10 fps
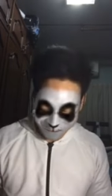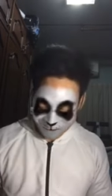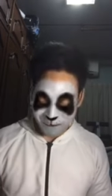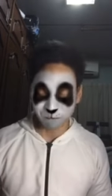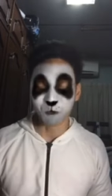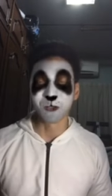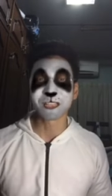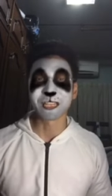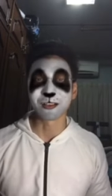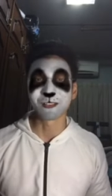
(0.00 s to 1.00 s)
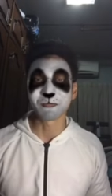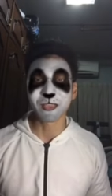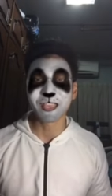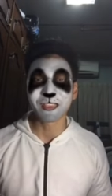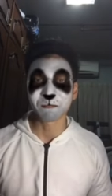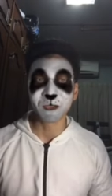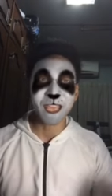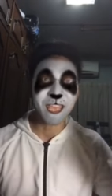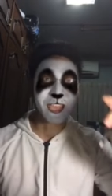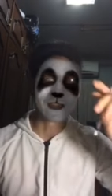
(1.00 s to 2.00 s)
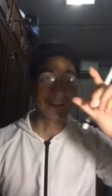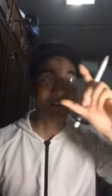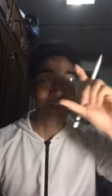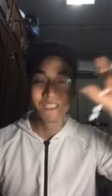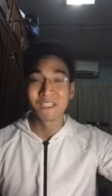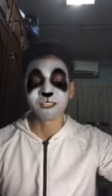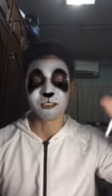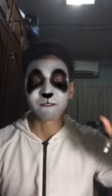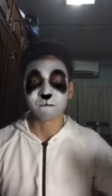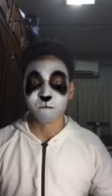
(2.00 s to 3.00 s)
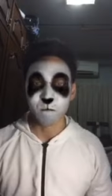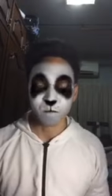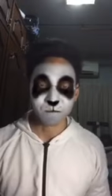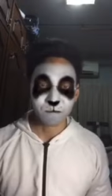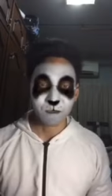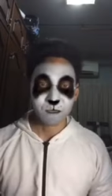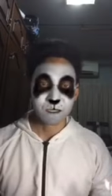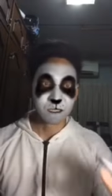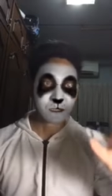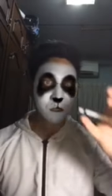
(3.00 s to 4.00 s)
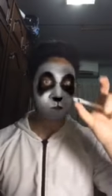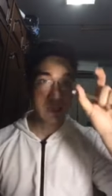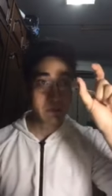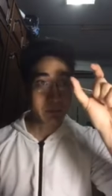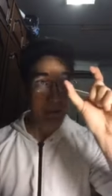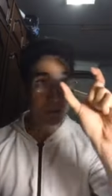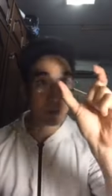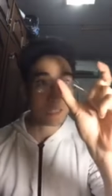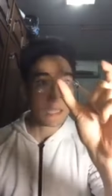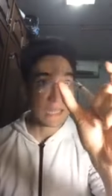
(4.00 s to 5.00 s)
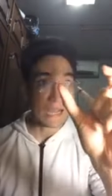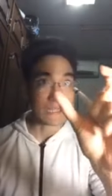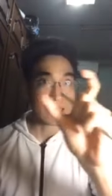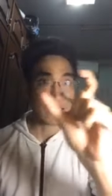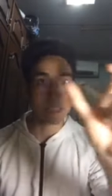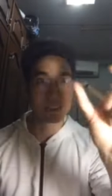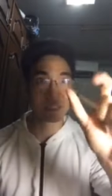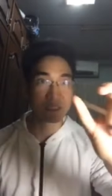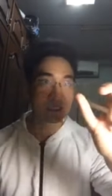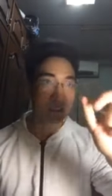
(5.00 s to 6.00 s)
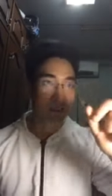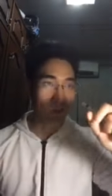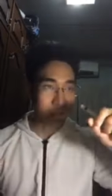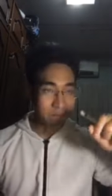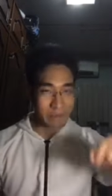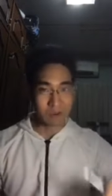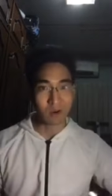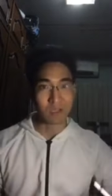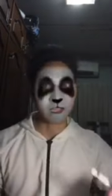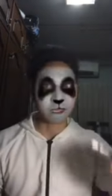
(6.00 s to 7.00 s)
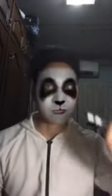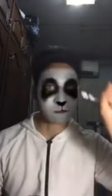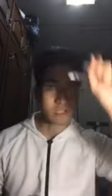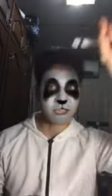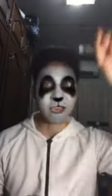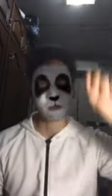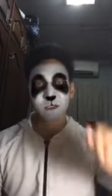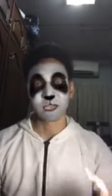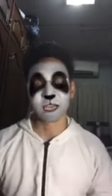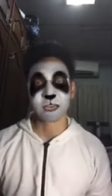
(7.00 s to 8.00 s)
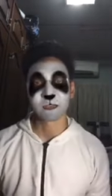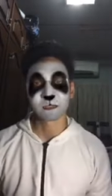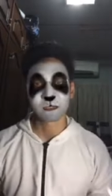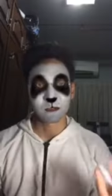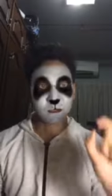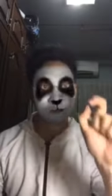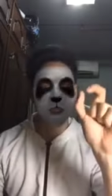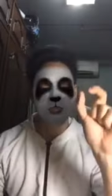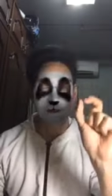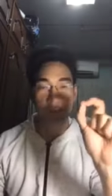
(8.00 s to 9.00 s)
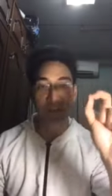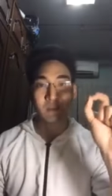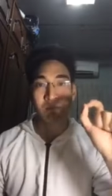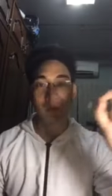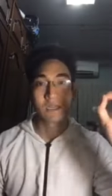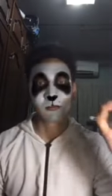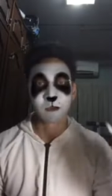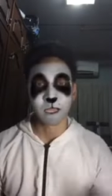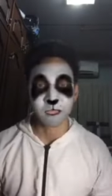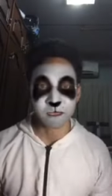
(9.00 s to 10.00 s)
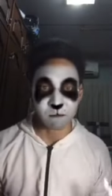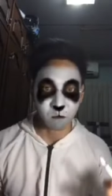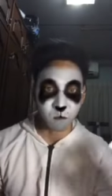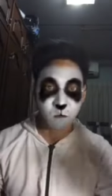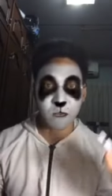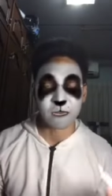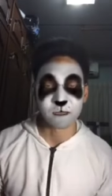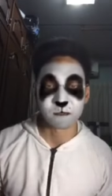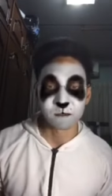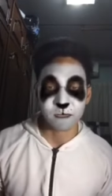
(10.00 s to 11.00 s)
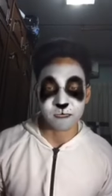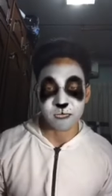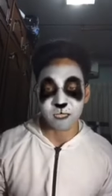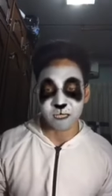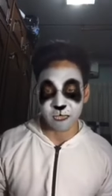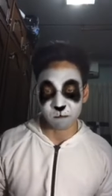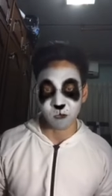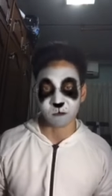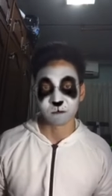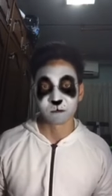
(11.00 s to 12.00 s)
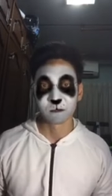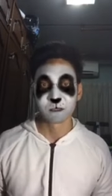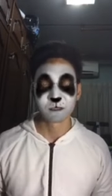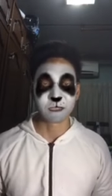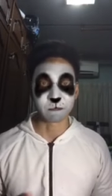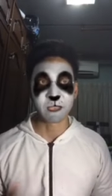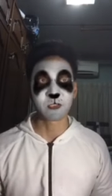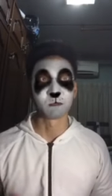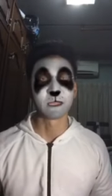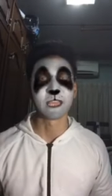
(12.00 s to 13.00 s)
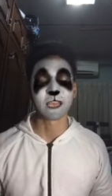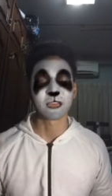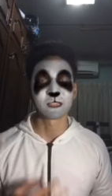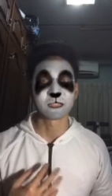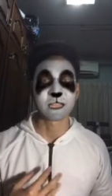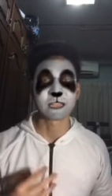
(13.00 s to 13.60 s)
แต่ปกติเขาจะไม่ไม่ให้เห็นชื่อนะครับ คือท่อนที่มันเป็นท่อนกระดาษที่เขียนชื่อ กับ ท่อนที่เป็นข้อเขียนนะเขาจะแยกออกจากกัน แล้วก็จะเขียน serial number ไว้จับคู่กันนะถ้าที่ไหนปลอด อย่างพี่จบนีอ่ะเรียน